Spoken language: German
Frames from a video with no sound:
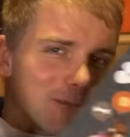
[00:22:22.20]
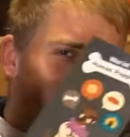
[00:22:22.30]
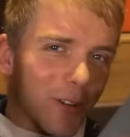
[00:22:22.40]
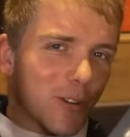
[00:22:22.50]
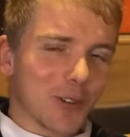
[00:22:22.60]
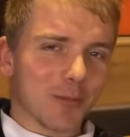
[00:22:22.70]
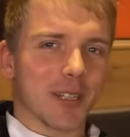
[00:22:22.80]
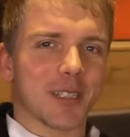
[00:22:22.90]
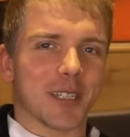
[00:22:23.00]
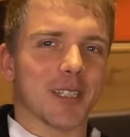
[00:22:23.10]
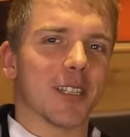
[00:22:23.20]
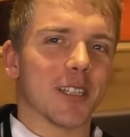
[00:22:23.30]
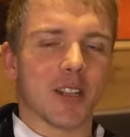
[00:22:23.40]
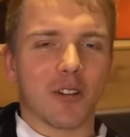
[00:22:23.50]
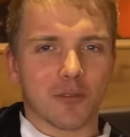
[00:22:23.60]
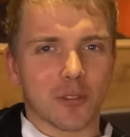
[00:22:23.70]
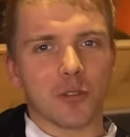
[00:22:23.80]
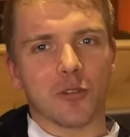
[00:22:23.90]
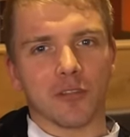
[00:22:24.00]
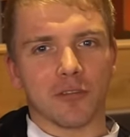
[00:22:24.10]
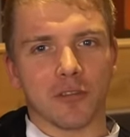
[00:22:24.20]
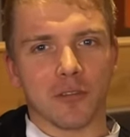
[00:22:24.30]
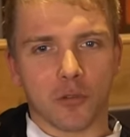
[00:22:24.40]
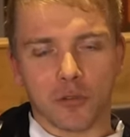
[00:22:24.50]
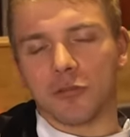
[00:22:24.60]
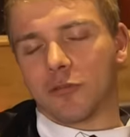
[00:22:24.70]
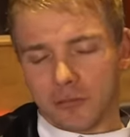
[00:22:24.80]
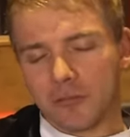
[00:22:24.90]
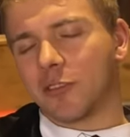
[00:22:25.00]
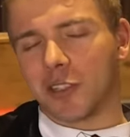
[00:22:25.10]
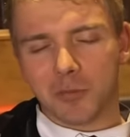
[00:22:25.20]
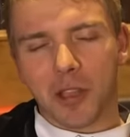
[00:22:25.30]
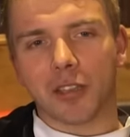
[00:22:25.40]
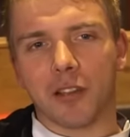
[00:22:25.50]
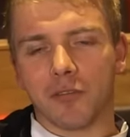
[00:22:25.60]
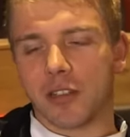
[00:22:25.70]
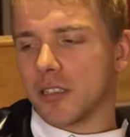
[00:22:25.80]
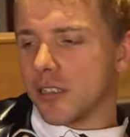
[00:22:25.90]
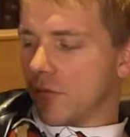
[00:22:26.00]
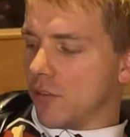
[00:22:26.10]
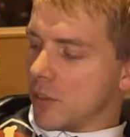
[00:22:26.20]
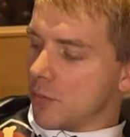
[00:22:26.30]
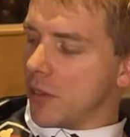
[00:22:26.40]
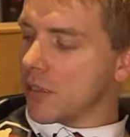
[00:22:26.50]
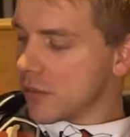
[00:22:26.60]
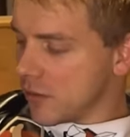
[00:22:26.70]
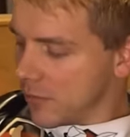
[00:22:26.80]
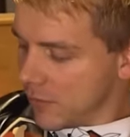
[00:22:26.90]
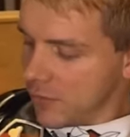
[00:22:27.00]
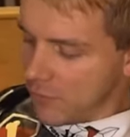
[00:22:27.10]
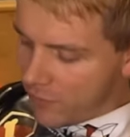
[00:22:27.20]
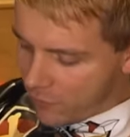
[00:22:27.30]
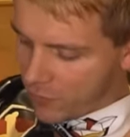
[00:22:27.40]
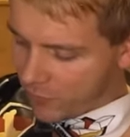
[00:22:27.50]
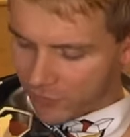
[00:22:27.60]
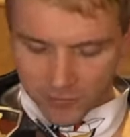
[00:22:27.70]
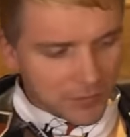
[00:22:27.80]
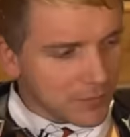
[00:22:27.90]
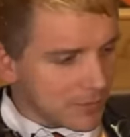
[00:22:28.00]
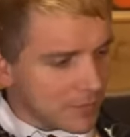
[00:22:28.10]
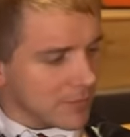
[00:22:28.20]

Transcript: mit euch über CSDs laufen zu dürfen. Und das macht einfach richtig viel Spaß. Super spannend.